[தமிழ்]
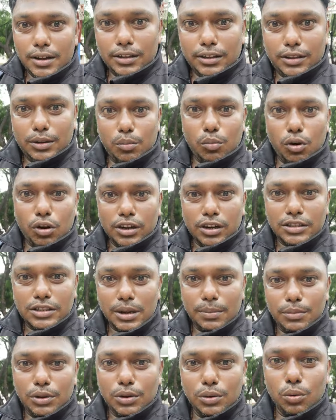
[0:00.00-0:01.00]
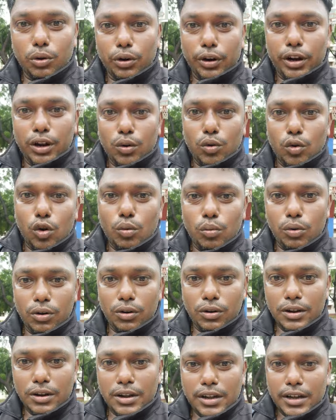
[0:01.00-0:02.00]
இந்த மொக்கச்சாமிக்கு ஒரே
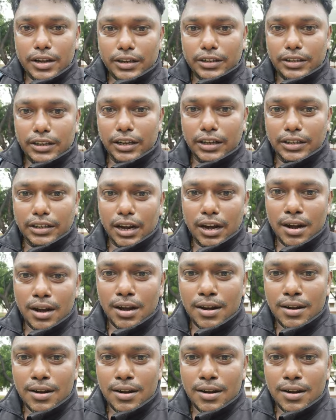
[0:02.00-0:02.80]
கோபம் ஏண்டா